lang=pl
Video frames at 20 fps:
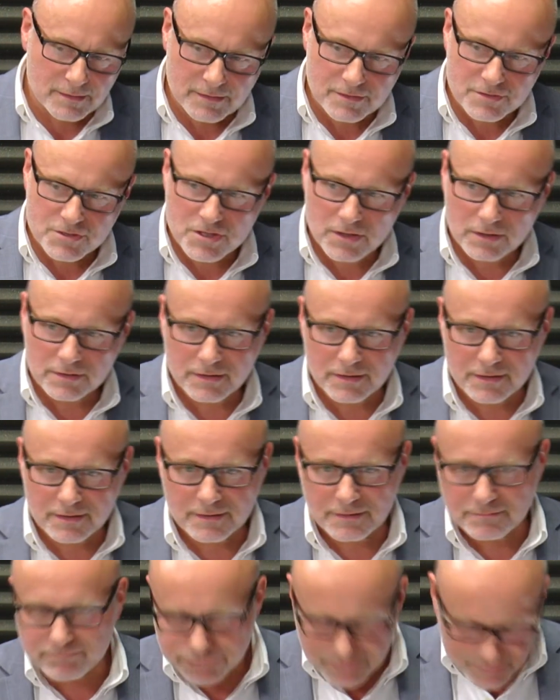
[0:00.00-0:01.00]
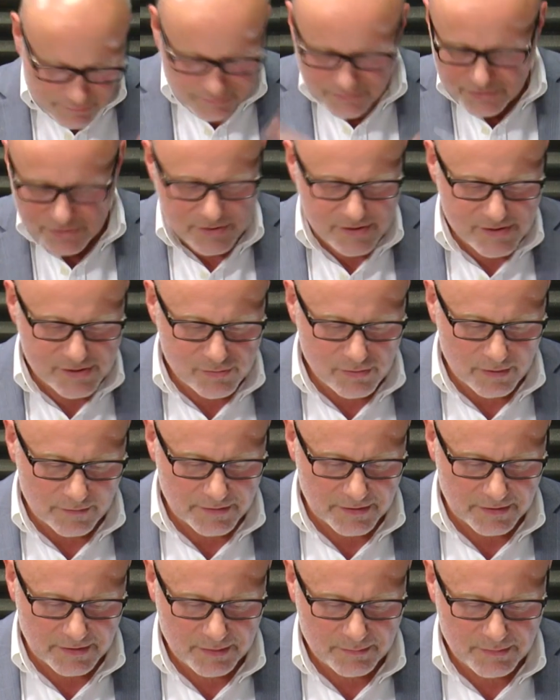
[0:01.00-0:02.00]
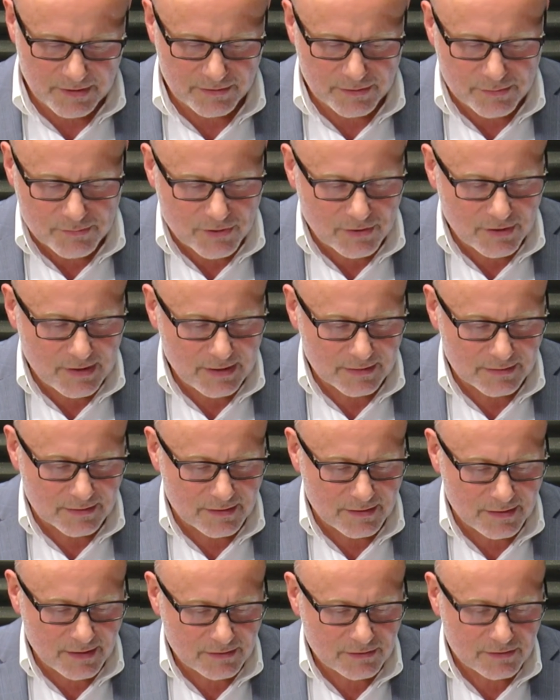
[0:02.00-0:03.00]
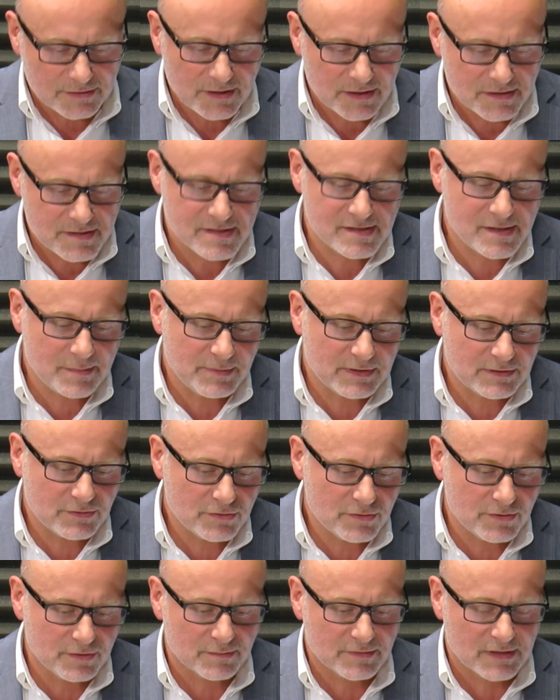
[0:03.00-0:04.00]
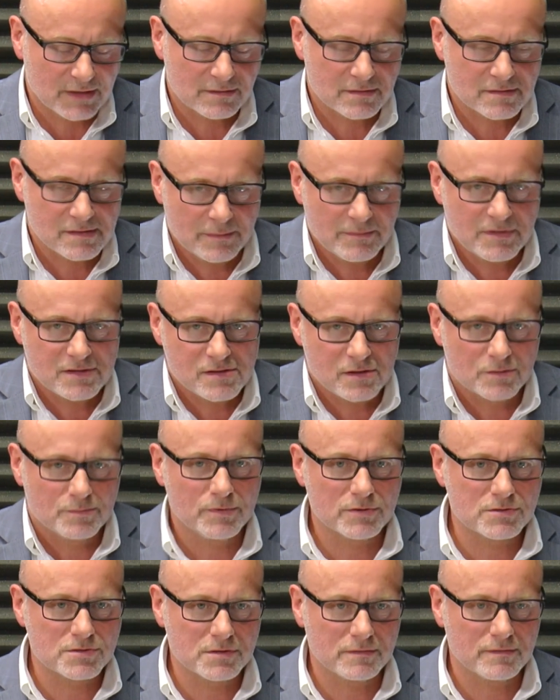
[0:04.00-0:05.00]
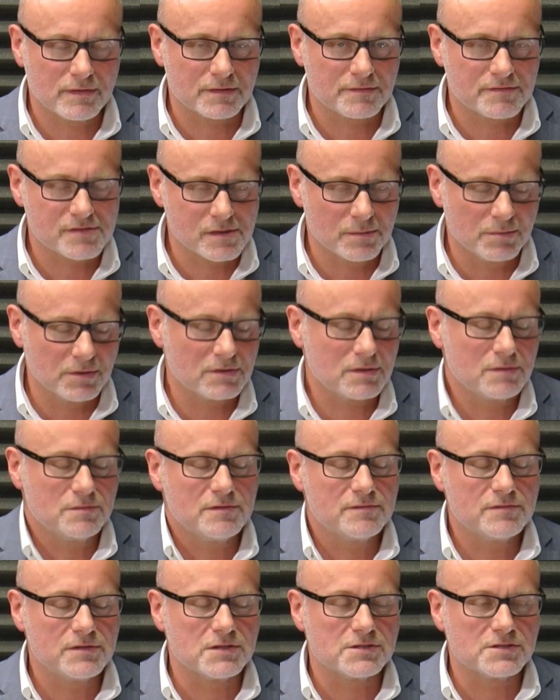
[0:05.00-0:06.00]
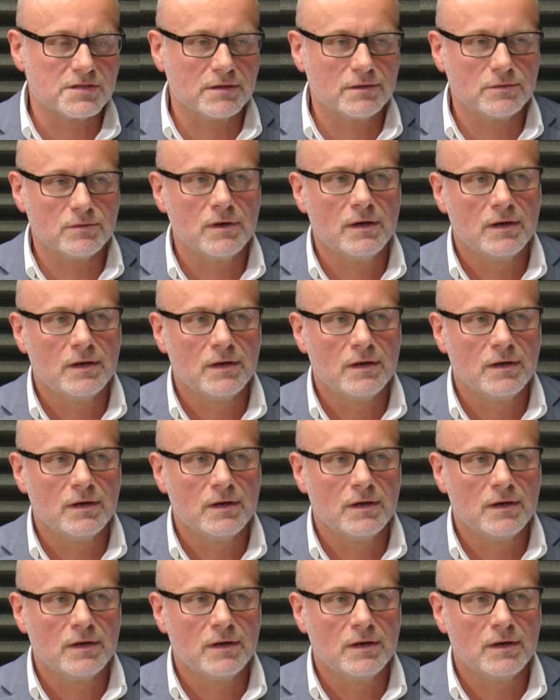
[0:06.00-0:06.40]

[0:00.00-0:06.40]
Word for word: e, żony, no w cudzysłowie, niech będą kochanki, jak, jak się zapatrują na to, zamiast odpoczywać w sobotę i w niedzielę,